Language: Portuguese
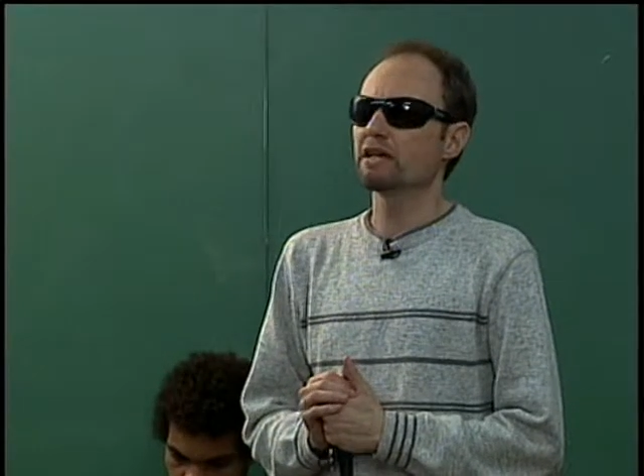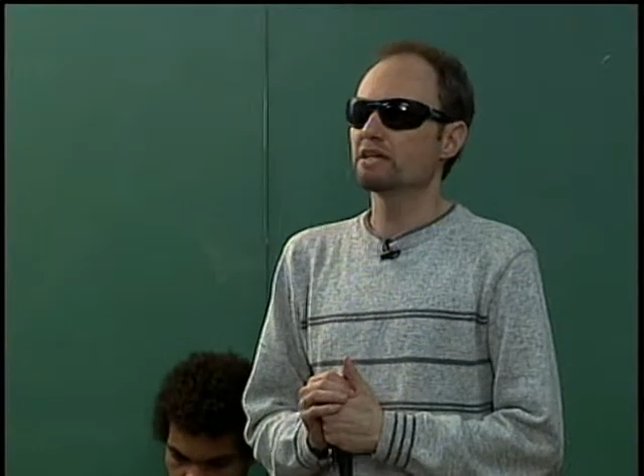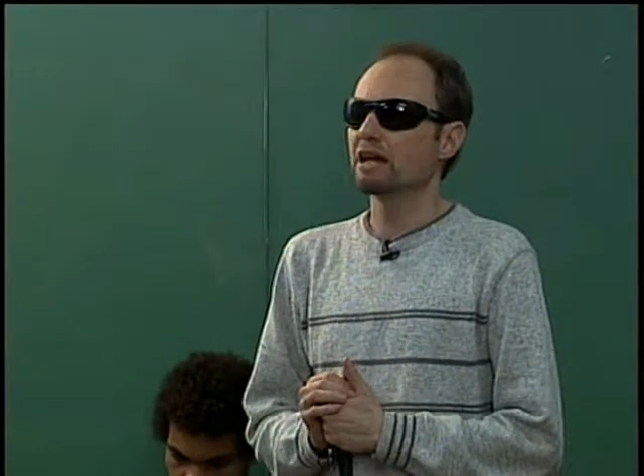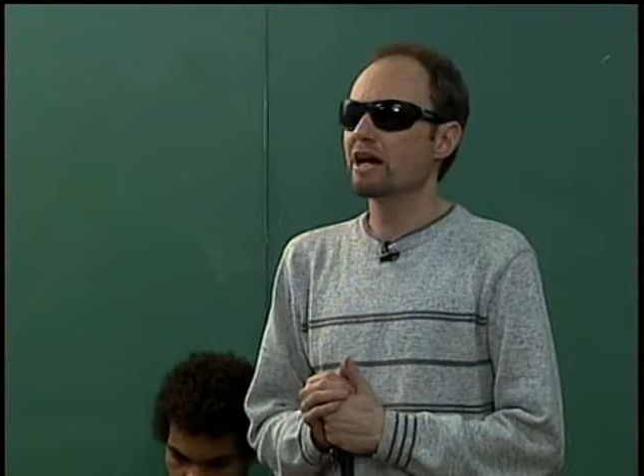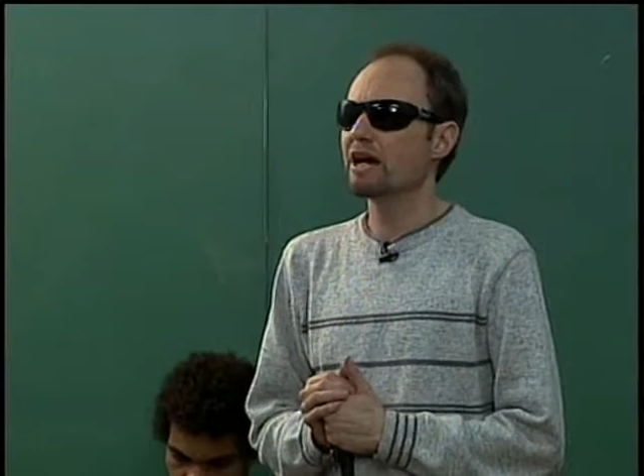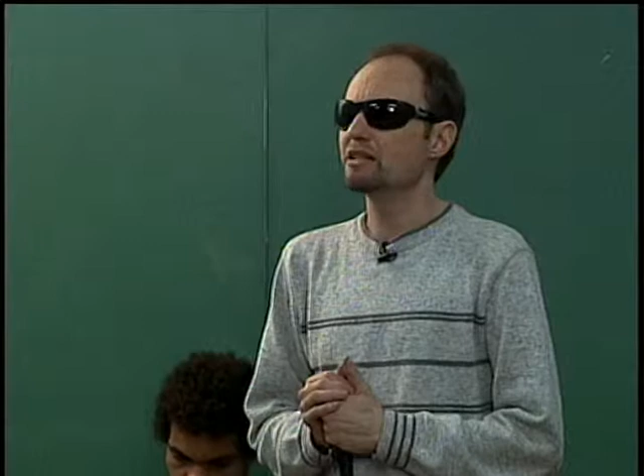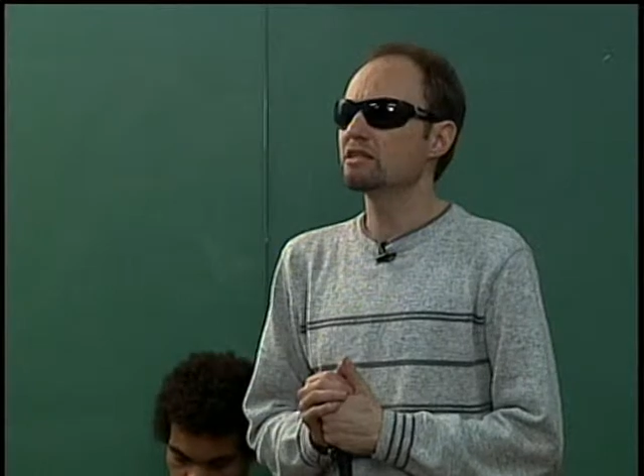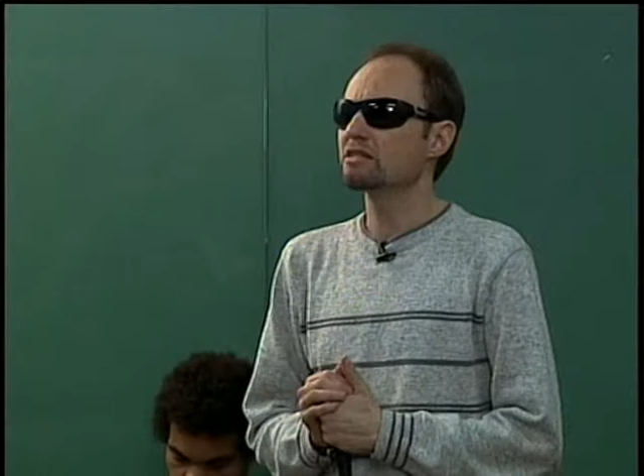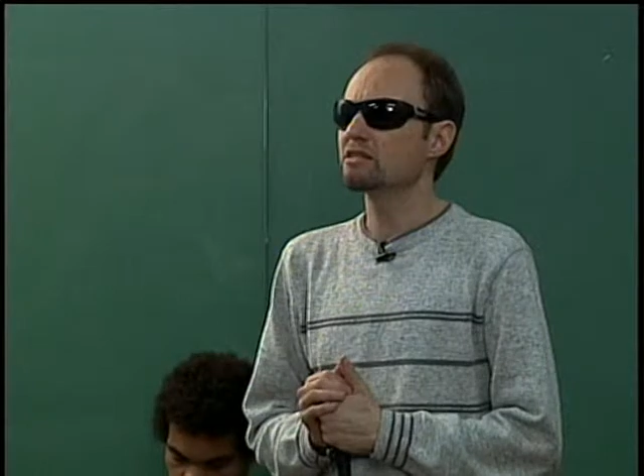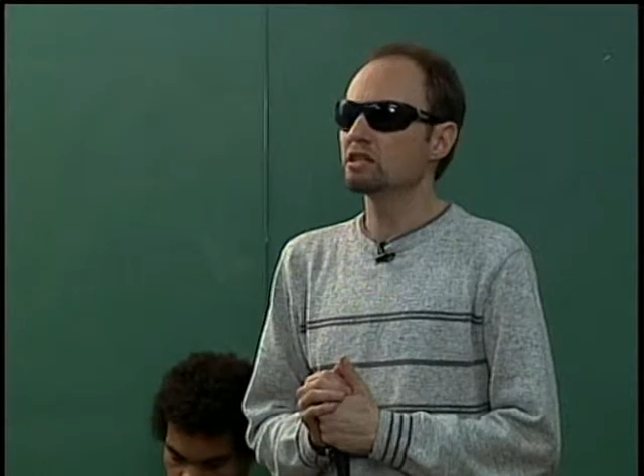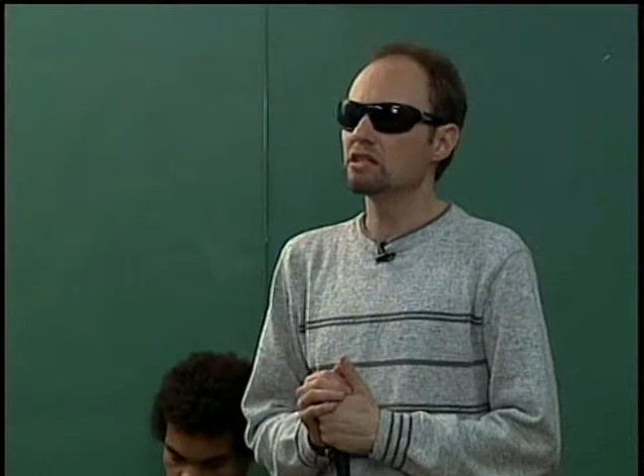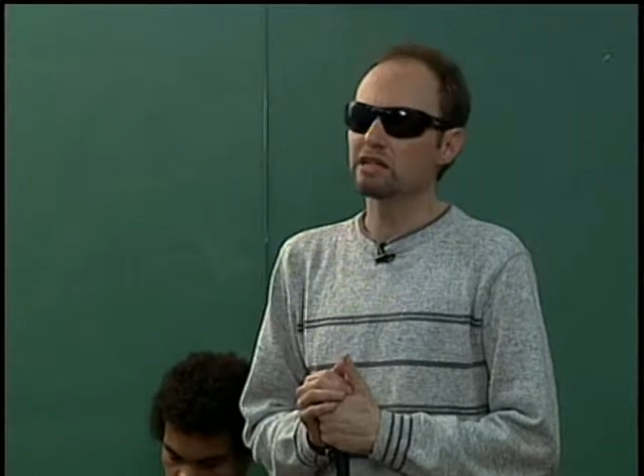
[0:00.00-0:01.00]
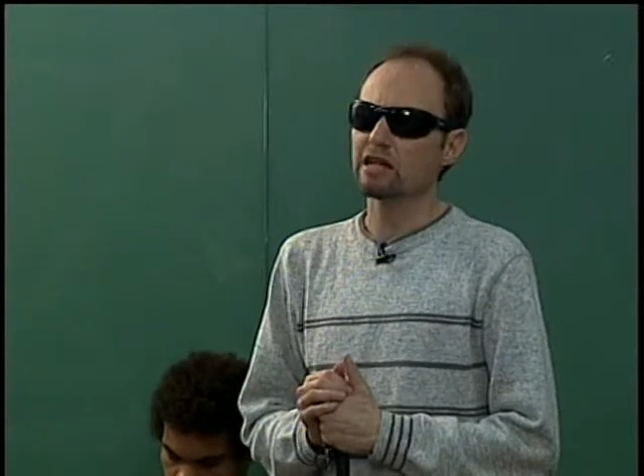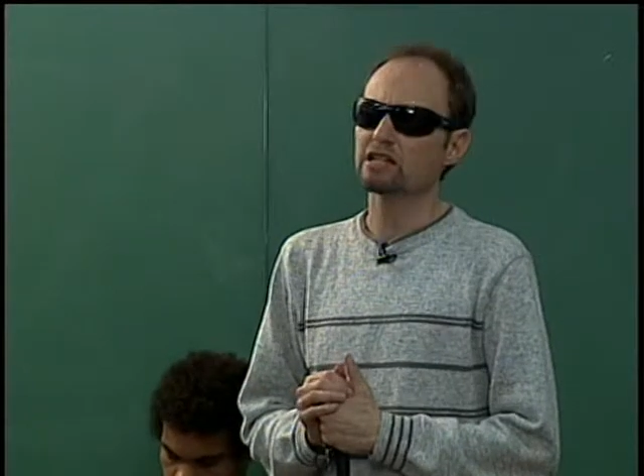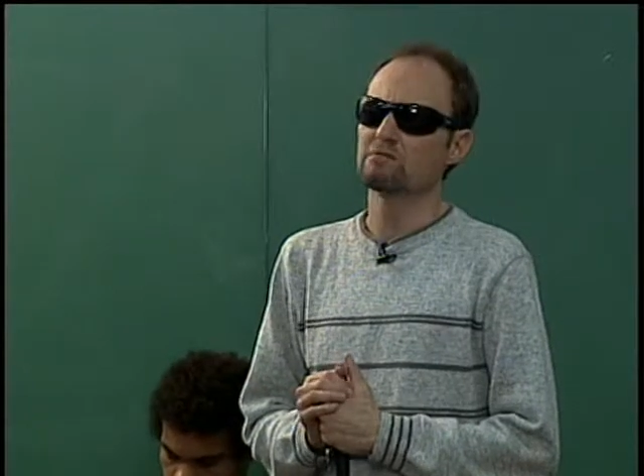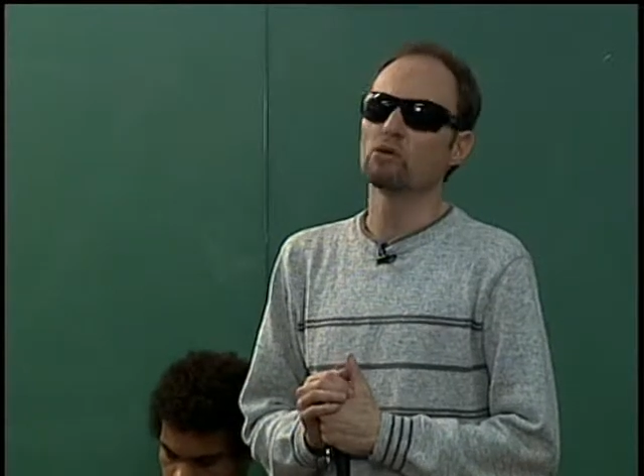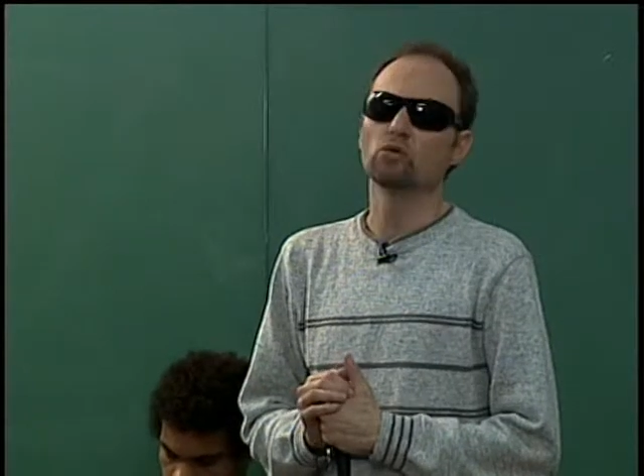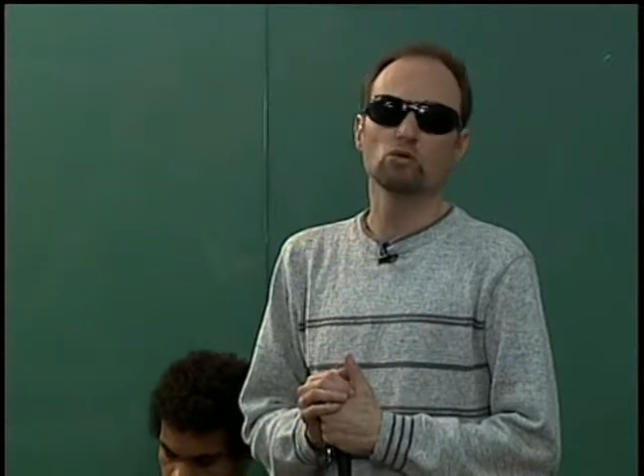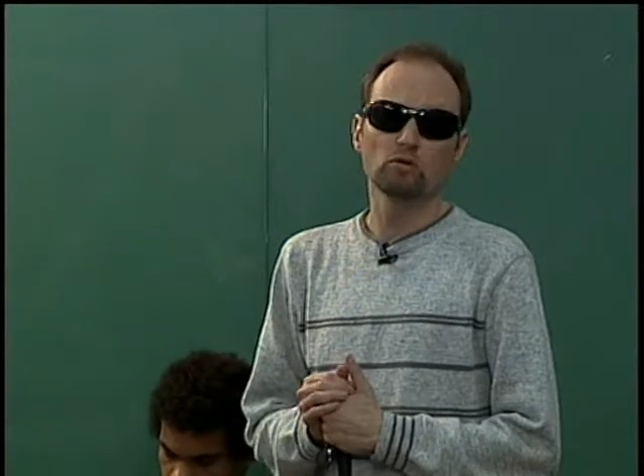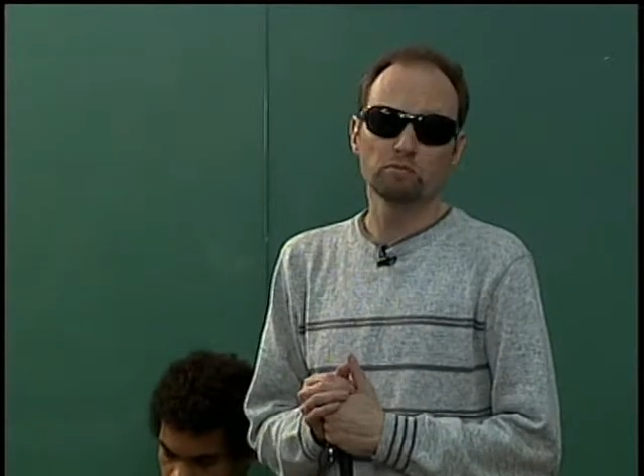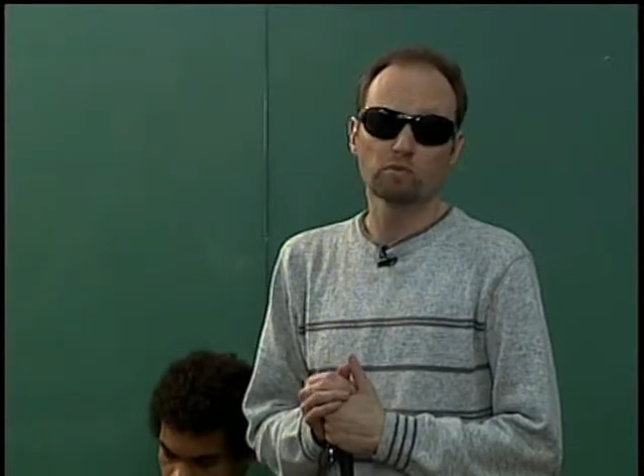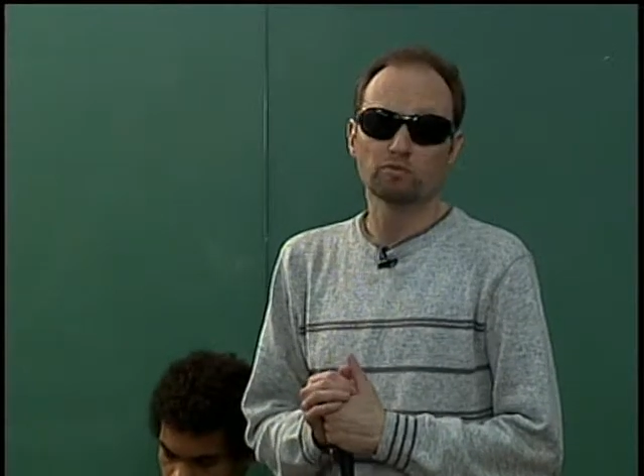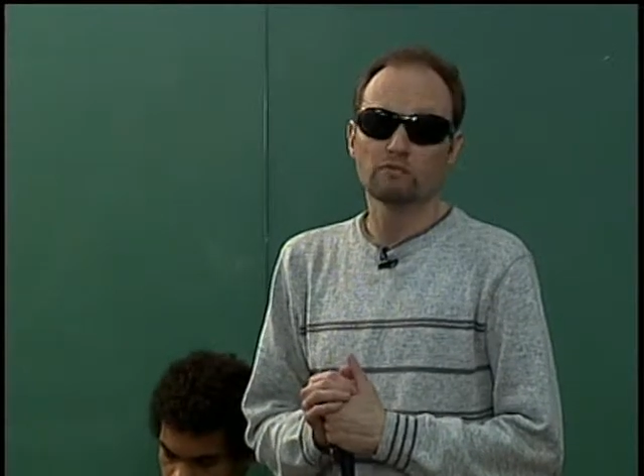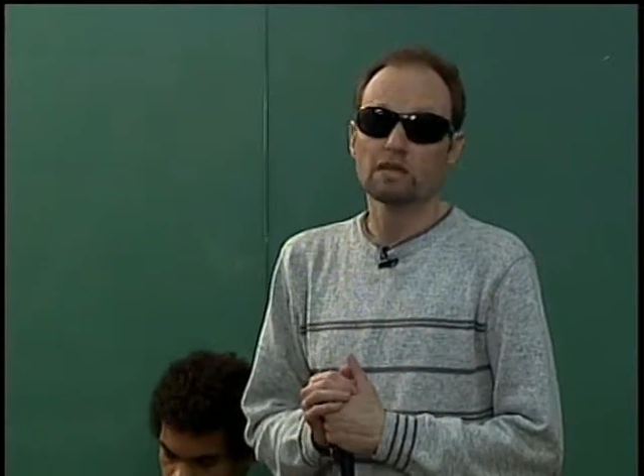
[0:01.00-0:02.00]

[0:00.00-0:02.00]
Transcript: idade, assim, né, esse meu grupo,